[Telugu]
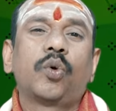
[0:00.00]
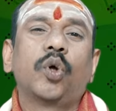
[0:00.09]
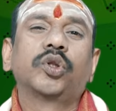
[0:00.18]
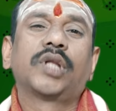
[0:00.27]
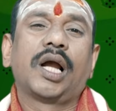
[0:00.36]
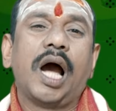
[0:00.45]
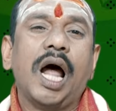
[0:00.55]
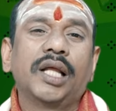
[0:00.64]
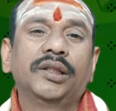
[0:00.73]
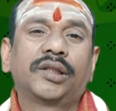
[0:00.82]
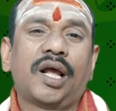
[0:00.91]

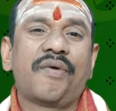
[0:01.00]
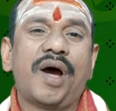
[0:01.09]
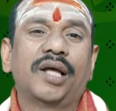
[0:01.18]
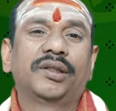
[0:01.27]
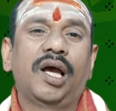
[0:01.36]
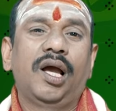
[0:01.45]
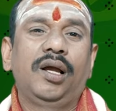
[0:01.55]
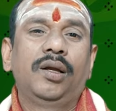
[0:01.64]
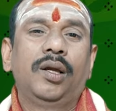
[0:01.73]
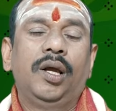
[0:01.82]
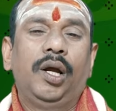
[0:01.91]
కొంతకాలం తర్వాత
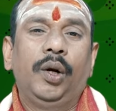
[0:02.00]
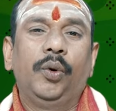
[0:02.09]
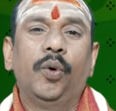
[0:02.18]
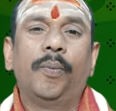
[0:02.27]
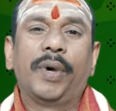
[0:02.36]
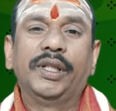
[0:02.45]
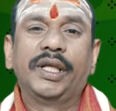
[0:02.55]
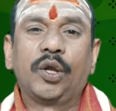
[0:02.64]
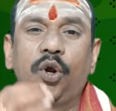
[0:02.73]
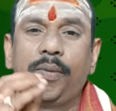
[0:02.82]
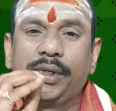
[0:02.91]
నువ్వు పది
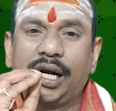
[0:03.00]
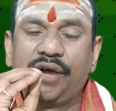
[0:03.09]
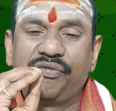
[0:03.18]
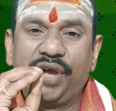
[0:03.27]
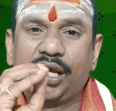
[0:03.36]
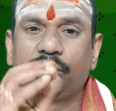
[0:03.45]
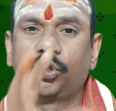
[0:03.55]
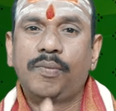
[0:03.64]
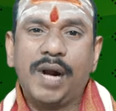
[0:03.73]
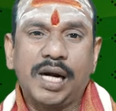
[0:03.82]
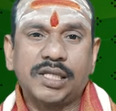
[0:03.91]
కిలోమీటర్ల వేగంతో
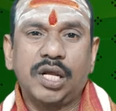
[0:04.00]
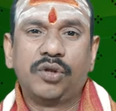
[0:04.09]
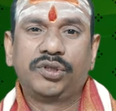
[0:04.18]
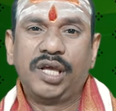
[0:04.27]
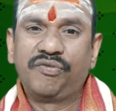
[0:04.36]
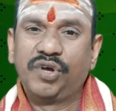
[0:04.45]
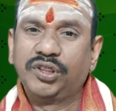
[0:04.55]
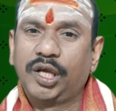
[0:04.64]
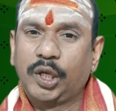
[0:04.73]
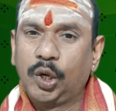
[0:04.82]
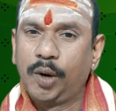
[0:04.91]
మాట చల్లితే
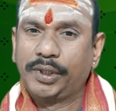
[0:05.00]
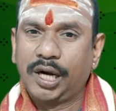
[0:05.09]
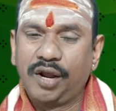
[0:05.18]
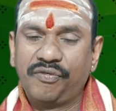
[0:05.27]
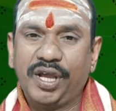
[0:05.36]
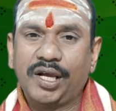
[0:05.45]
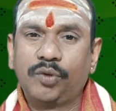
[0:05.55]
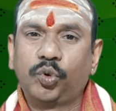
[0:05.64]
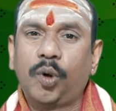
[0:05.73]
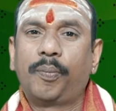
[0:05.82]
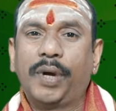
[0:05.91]
వంద కిలోమీటర్ల
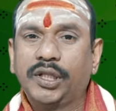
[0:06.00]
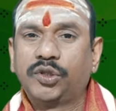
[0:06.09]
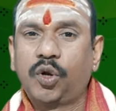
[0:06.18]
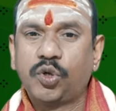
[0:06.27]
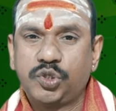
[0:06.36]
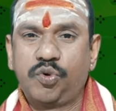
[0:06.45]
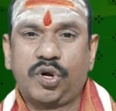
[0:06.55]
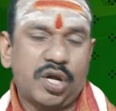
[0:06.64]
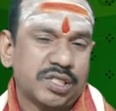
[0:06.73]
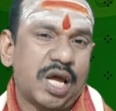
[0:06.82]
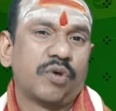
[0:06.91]
వేగంతో పదింతలు వచ్చి
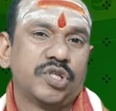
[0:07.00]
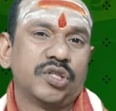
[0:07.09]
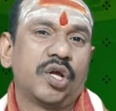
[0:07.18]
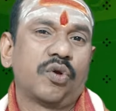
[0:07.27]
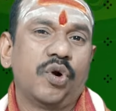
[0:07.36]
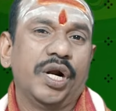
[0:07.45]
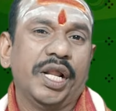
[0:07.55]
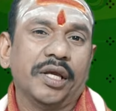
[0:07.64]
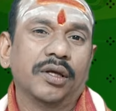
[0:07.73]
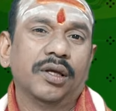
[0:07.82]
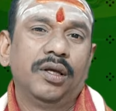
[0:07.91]
ఒక్కసారి
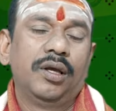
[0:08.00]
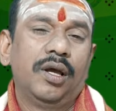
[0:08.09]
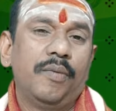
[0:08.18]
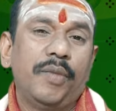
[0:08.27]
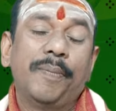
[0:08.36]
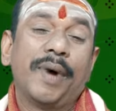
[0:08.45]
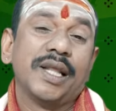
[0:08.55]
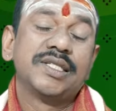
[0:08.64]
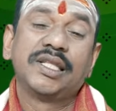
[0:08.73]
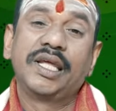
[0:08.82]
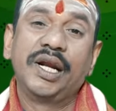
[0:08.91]
వచ్చిందనుకోండి మీ
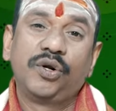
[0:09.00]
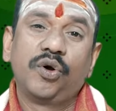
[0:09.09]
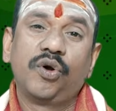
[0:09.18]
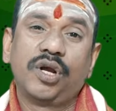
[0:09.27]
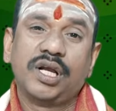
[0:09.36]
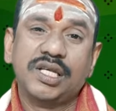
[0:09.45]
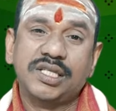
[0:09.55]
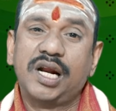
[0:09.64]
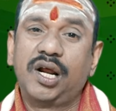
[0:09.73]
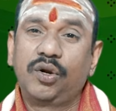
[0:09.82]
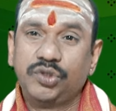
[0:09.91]
పరిస్థితి ఏంటో
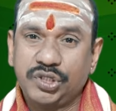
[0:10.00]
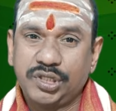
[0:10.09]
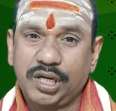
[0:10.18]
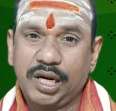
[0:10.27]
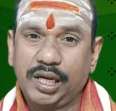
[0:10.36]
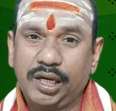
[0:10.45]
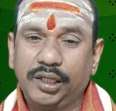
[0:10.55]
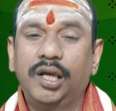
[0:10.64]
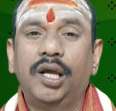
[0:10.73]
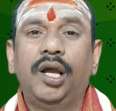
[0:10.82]
ఒక్కసారి ఆలోచించగలగాలి